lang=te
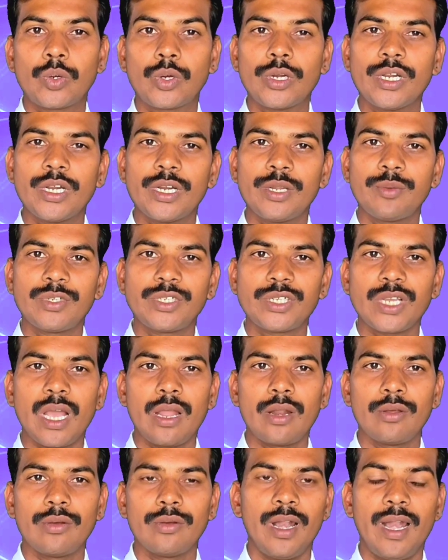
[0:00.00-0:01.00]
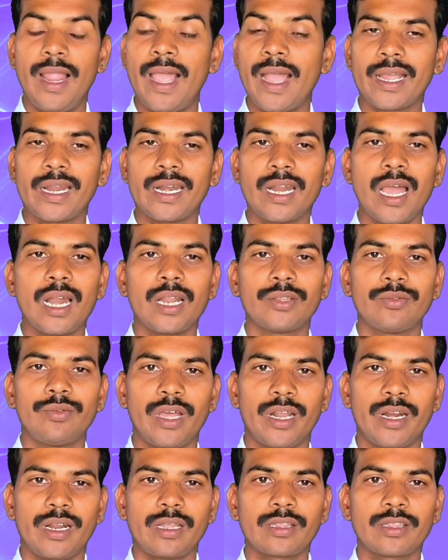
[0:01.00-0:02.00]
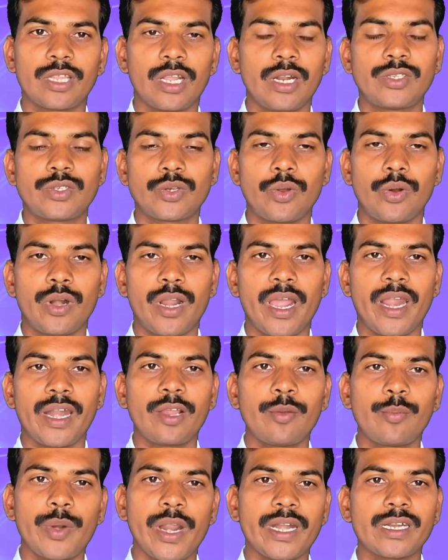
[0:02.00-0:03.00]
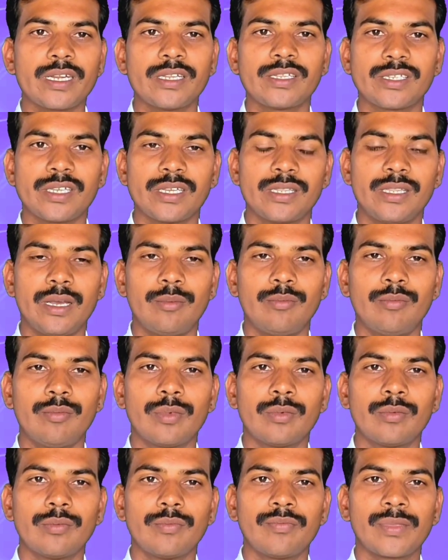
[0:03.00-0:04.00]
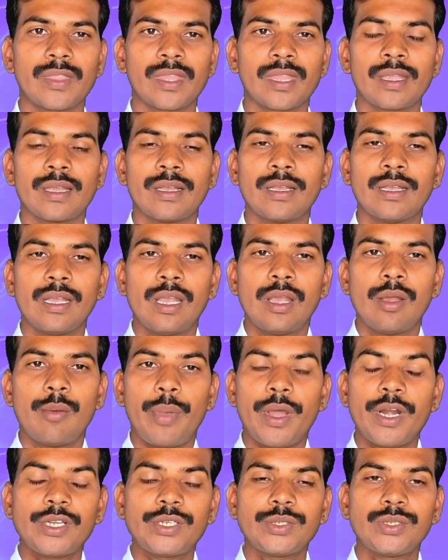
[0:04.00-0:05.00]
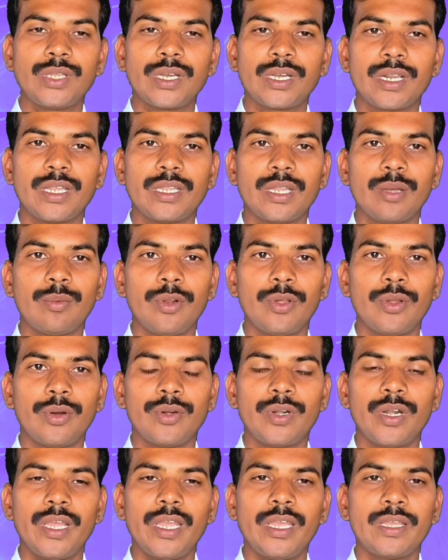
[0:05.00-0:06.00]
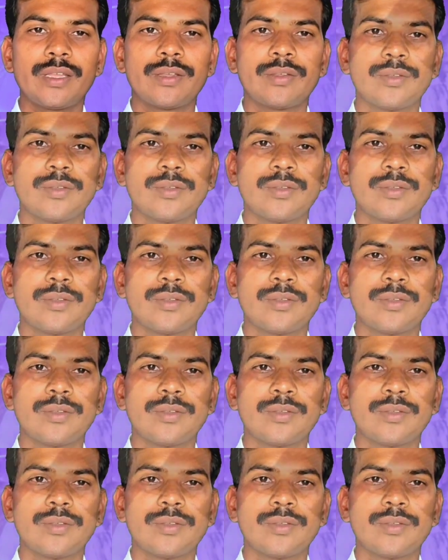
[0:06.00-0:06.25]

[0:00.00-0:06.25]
కొన్ని నిమిషాలు లేఖనాల ద్వారా తెలుసుకోవడానికి ప్రయత్నం చేద్దాం పరిశుద్ధ గ్రంథంలో నుండి